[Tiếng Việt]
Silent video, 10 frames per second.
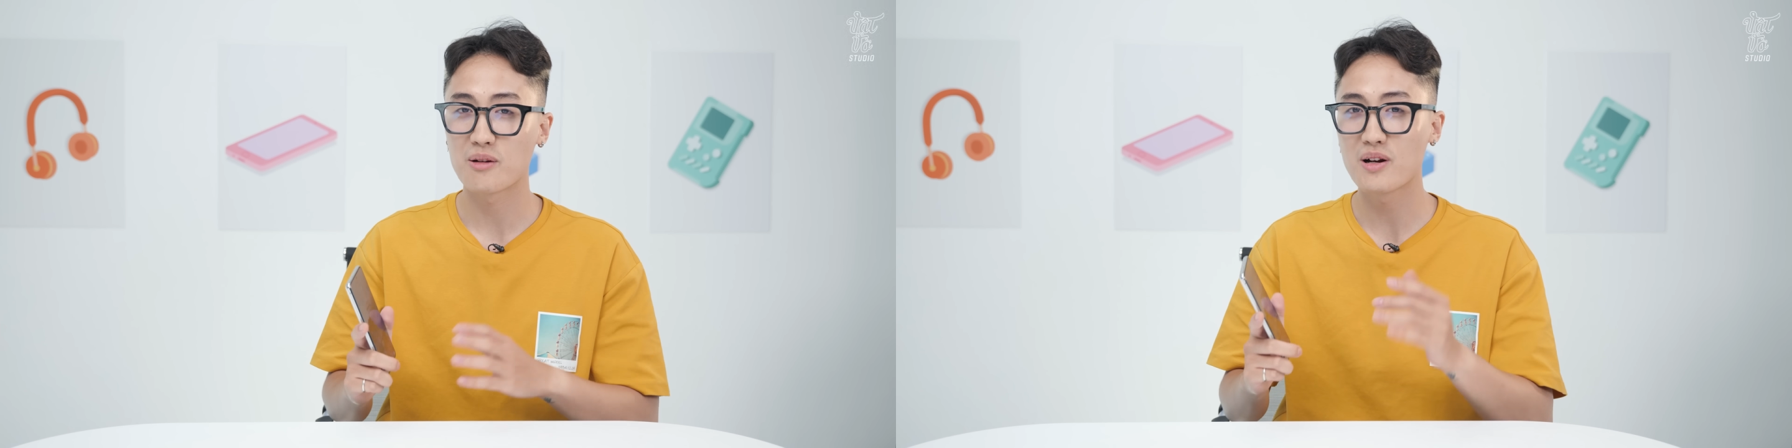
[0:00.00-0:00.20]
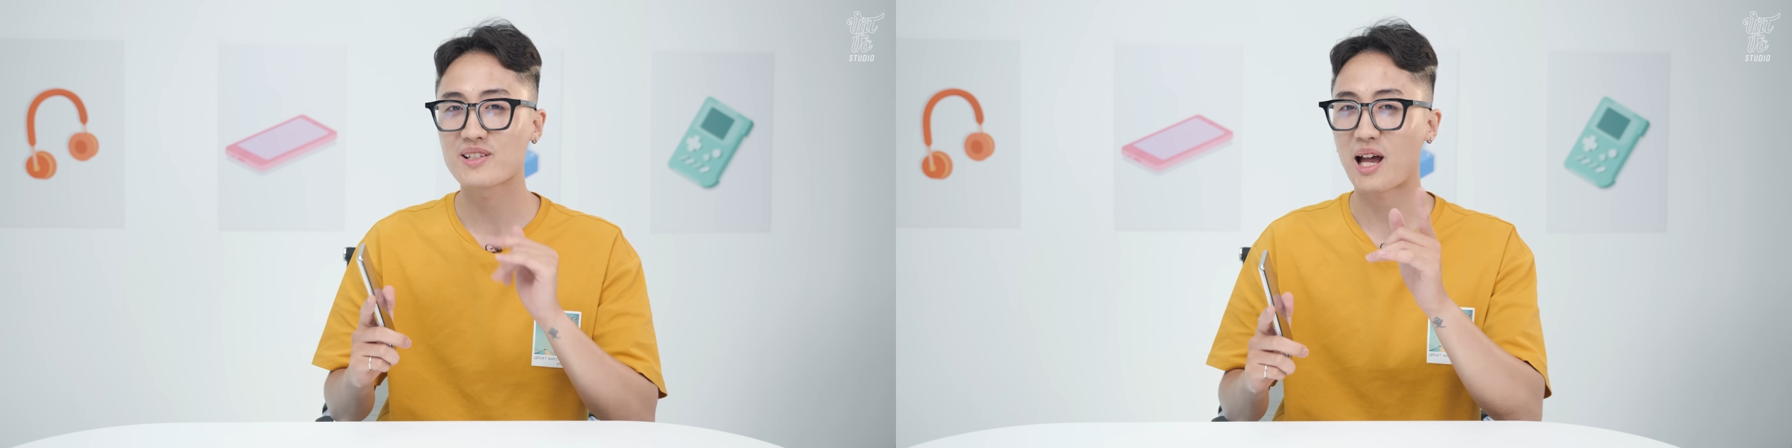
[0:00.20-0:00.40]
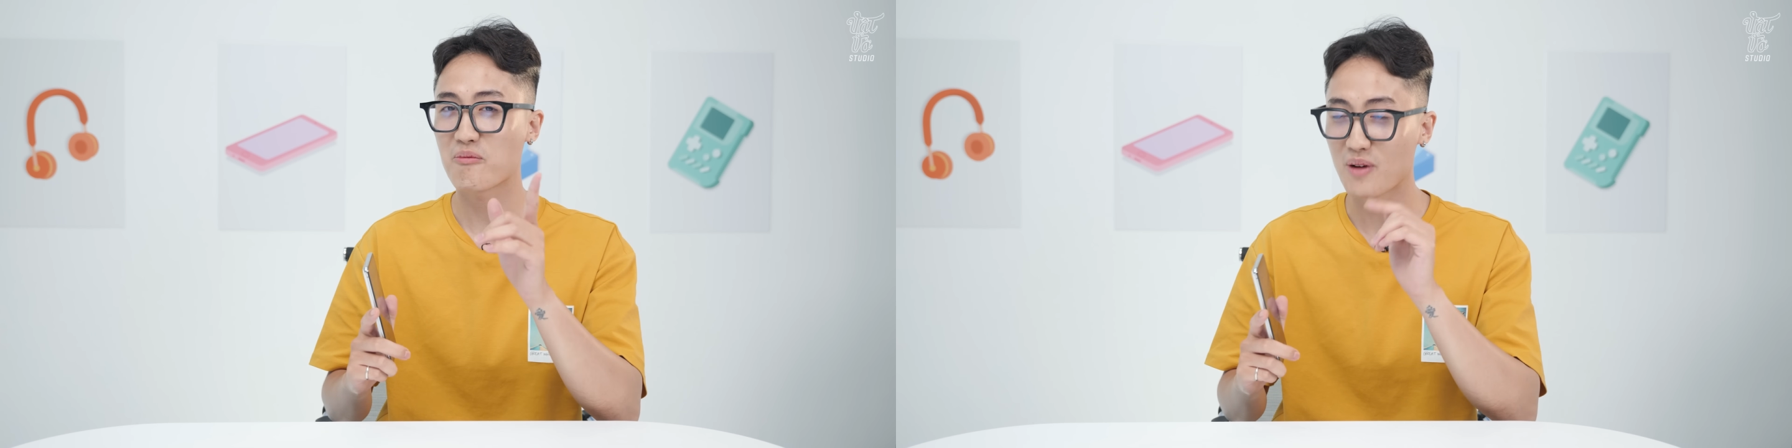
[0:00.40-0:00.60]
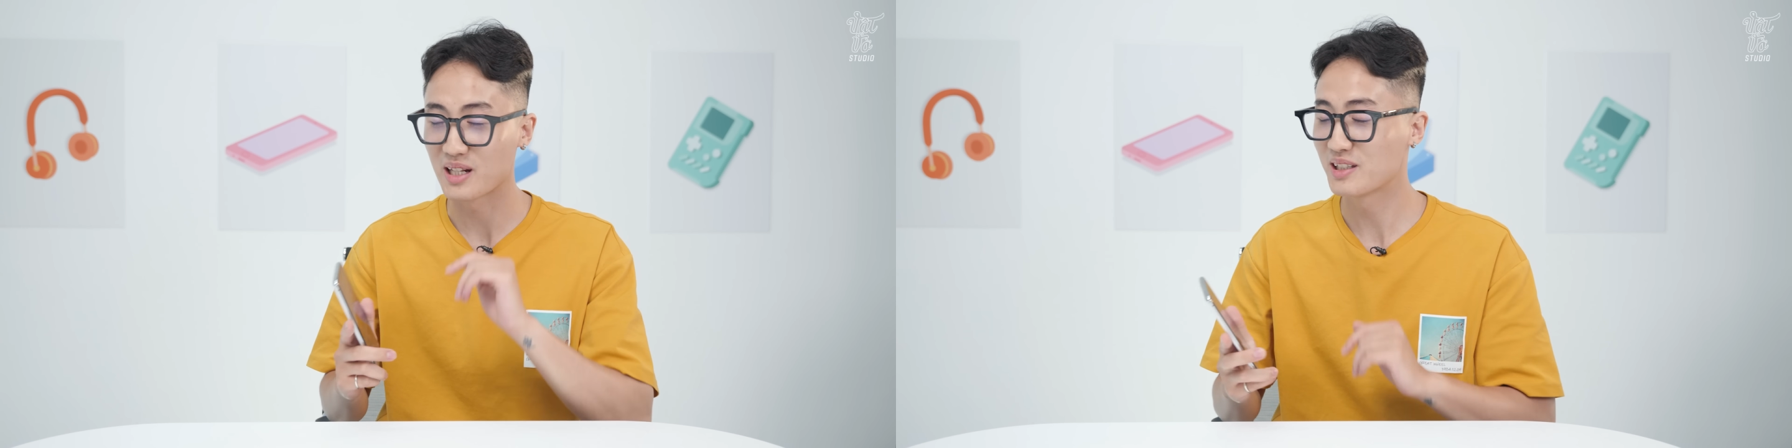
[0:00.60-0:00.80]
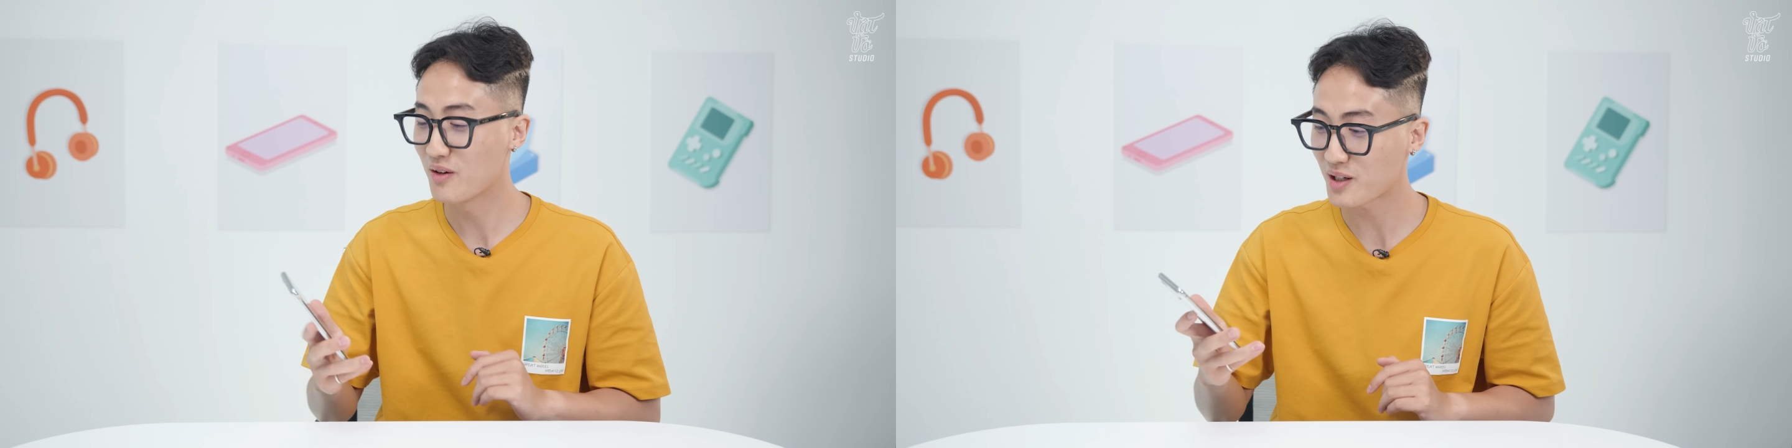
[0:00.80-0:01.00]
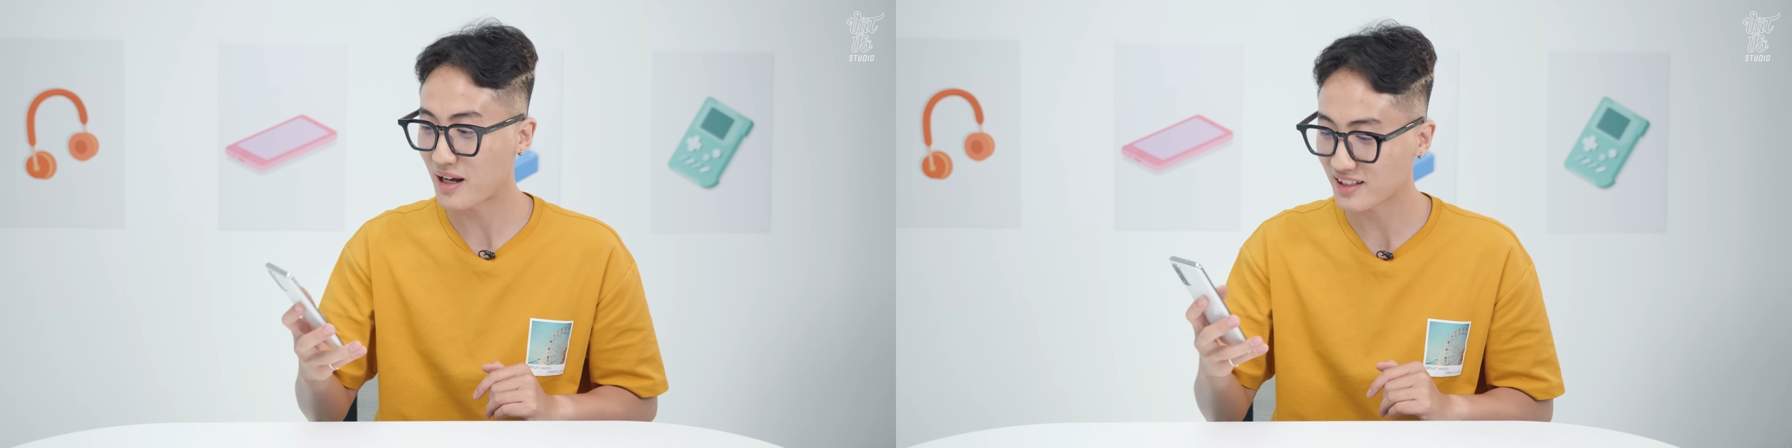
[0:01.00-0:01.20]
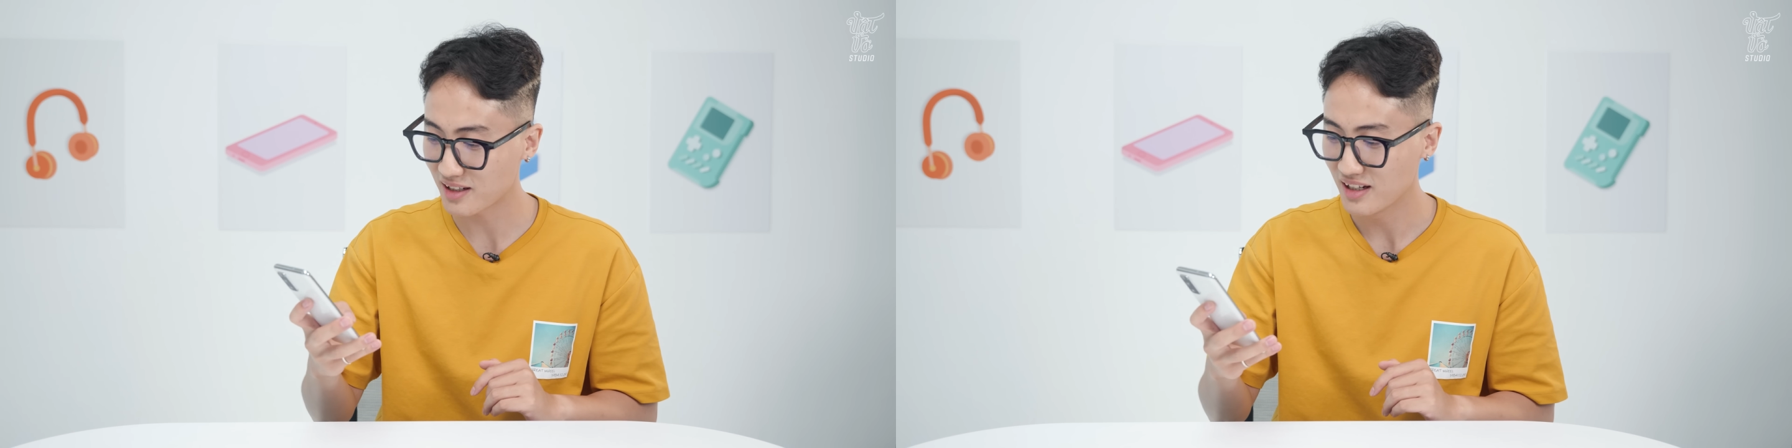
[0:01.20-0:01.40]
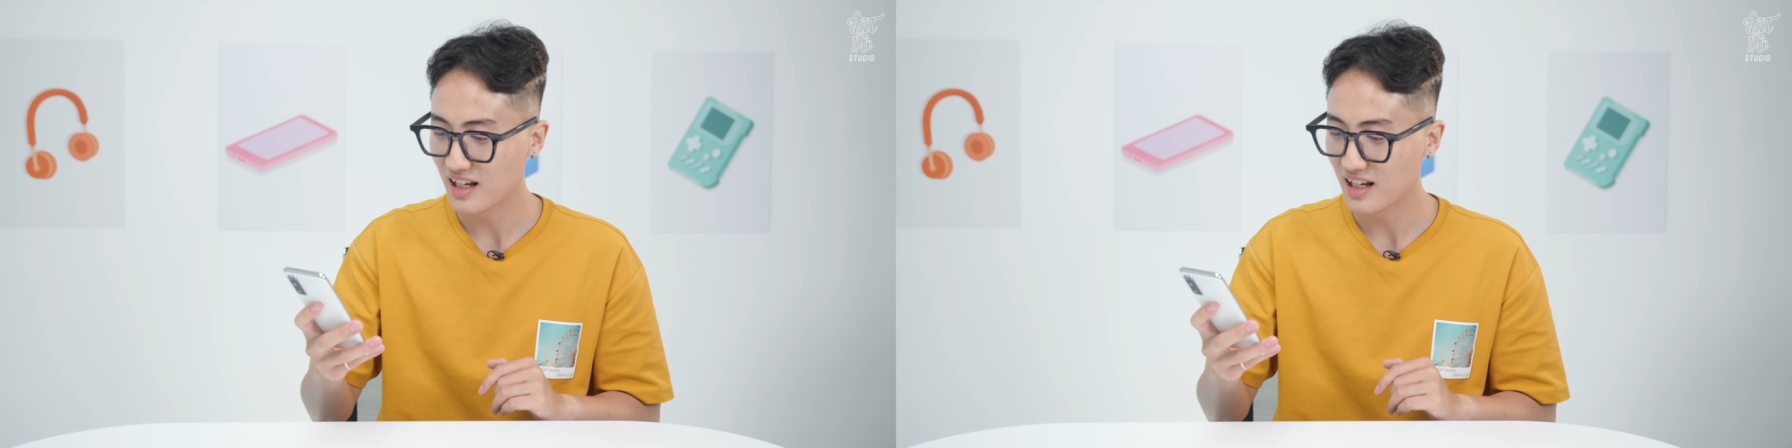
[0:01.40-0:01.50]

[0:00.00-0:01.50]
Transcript: mức giá 7 triệu các bạn nhé.